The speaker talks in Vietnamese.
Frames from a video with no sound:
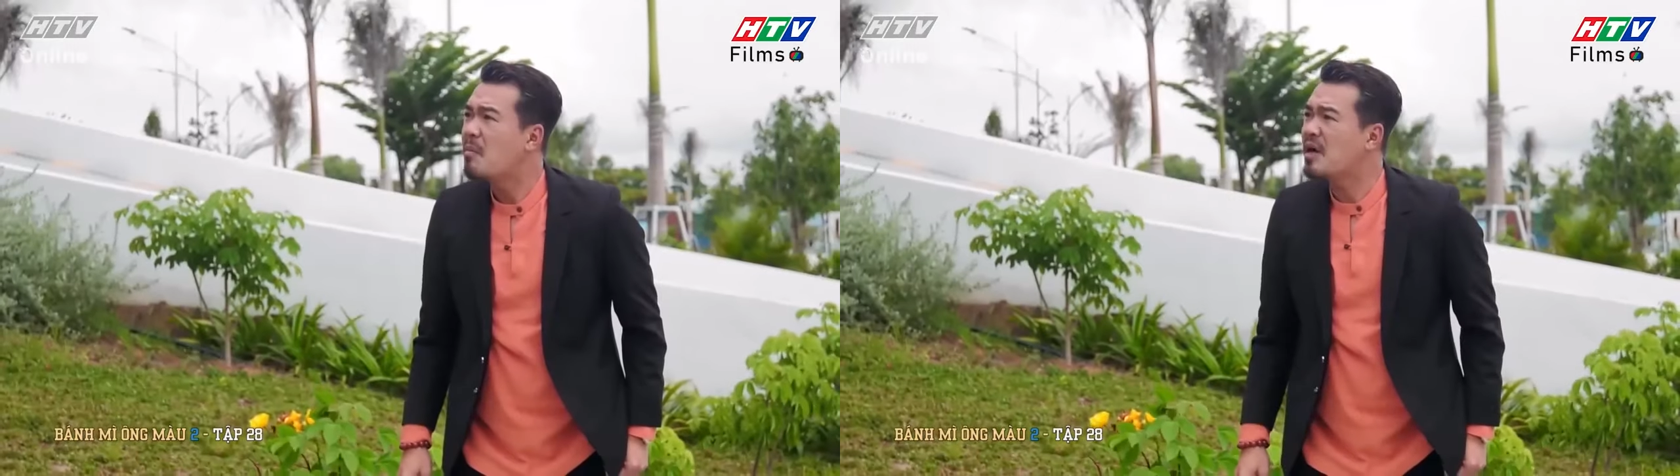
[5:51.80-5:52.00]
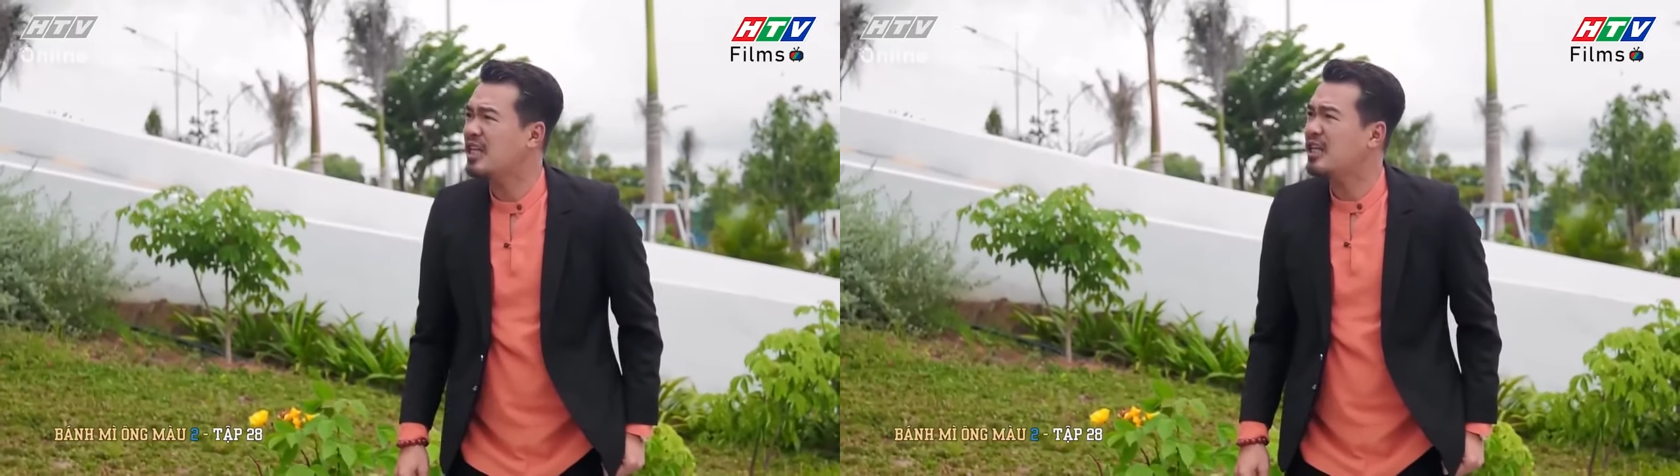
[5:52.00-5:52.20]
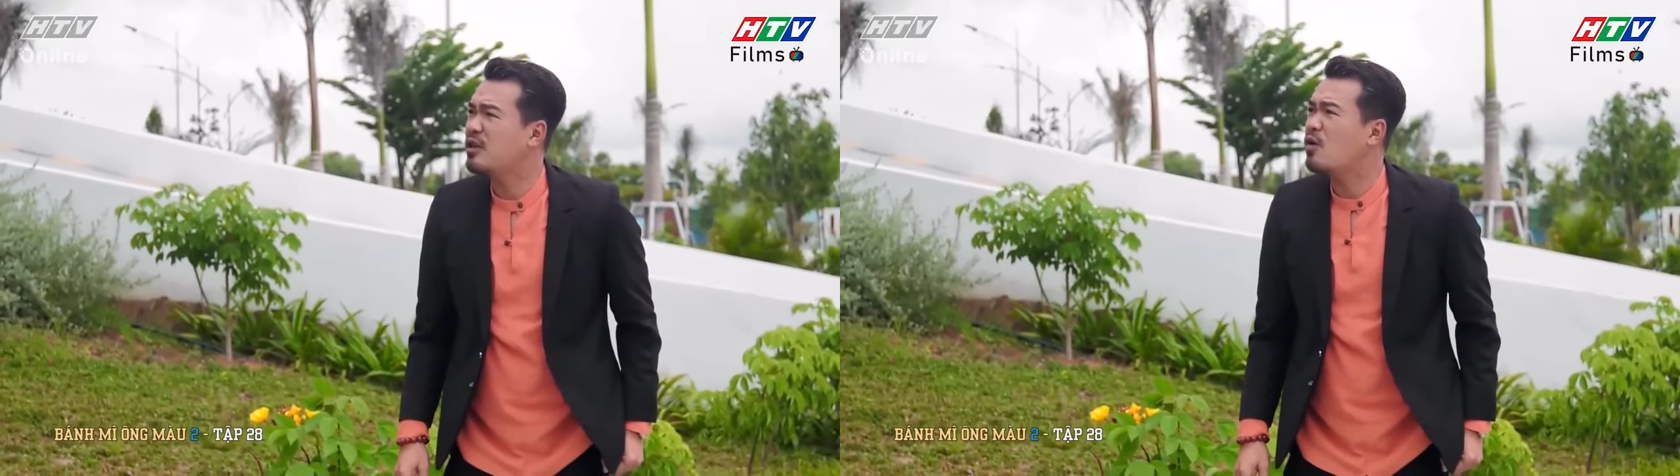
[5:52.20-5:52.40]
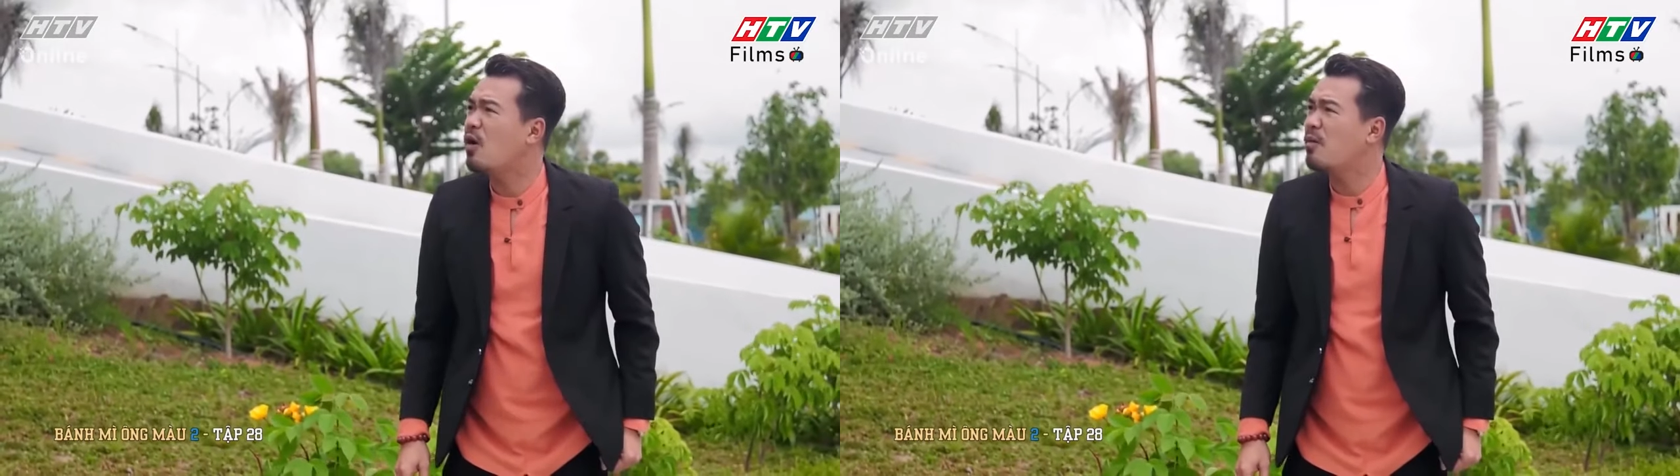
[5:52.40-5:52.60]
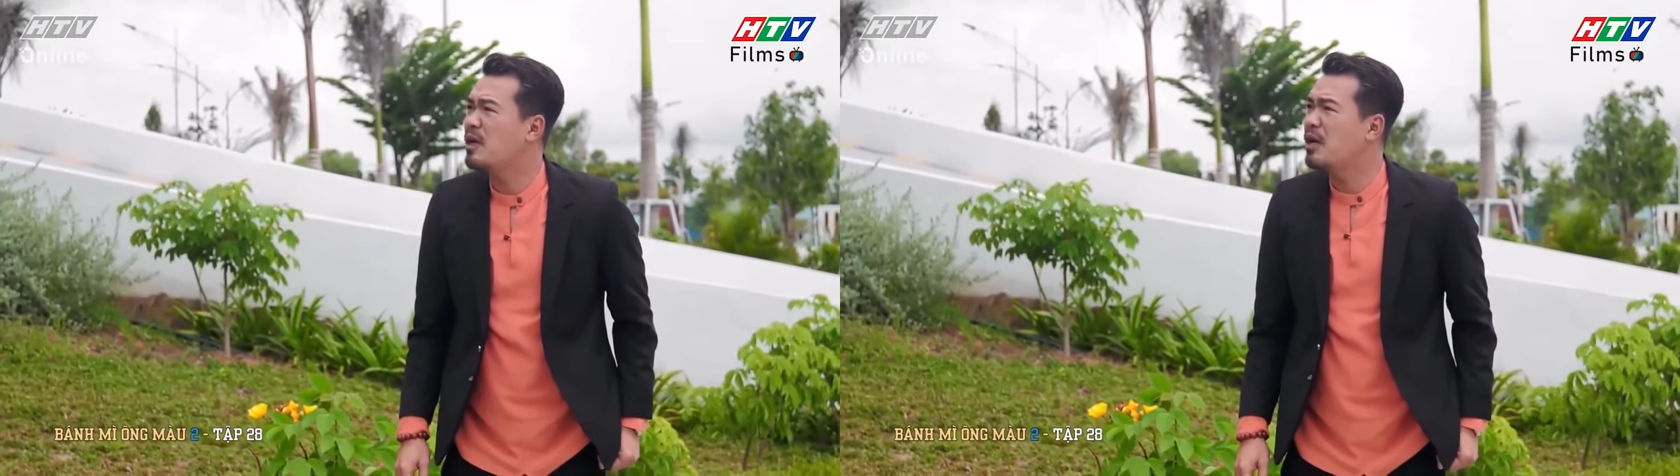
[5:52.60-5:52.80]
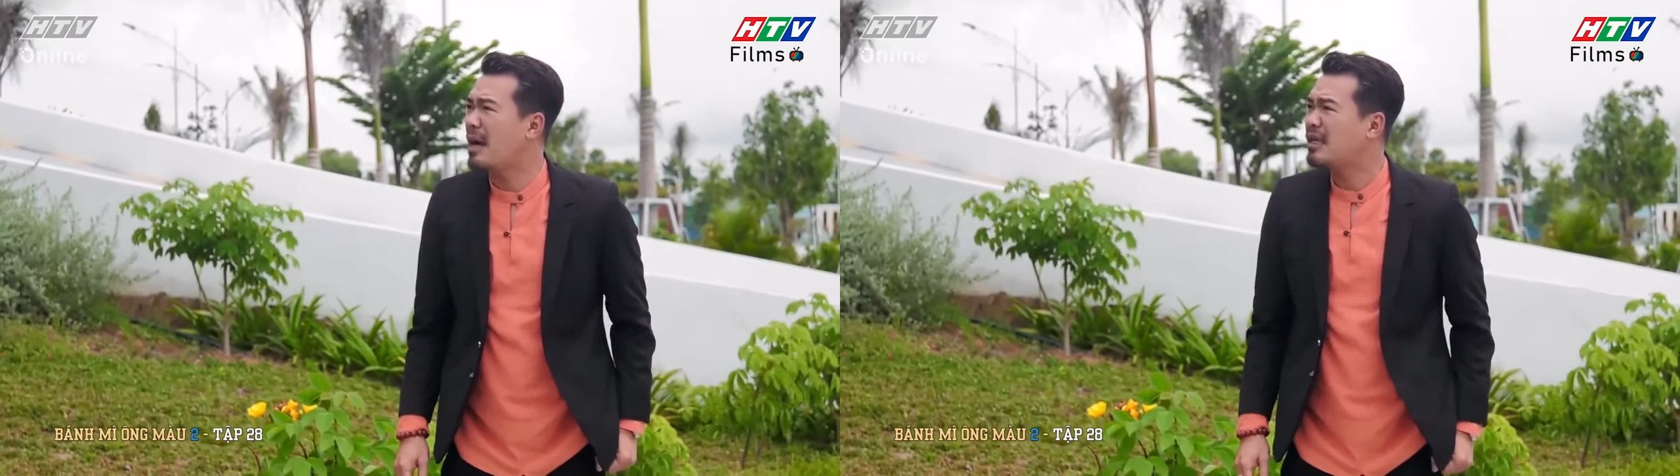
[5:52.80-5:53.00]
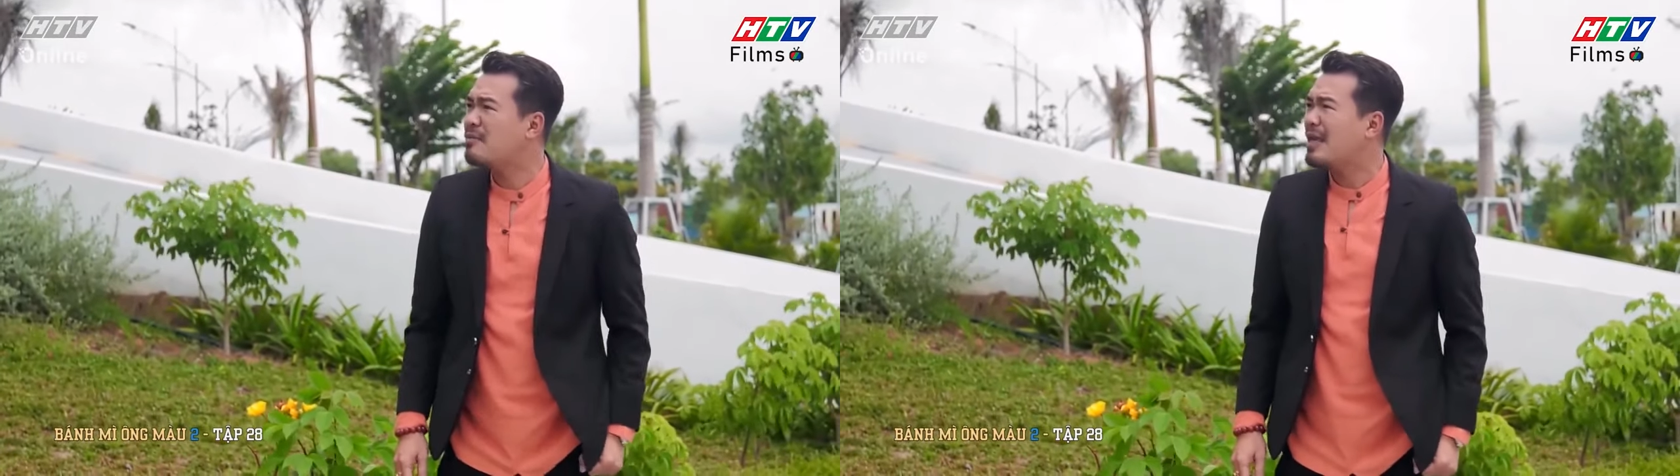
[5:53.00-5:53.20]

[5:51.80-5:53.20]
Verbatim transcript: Mới tầm tầm thôi thôi mày lên mặt với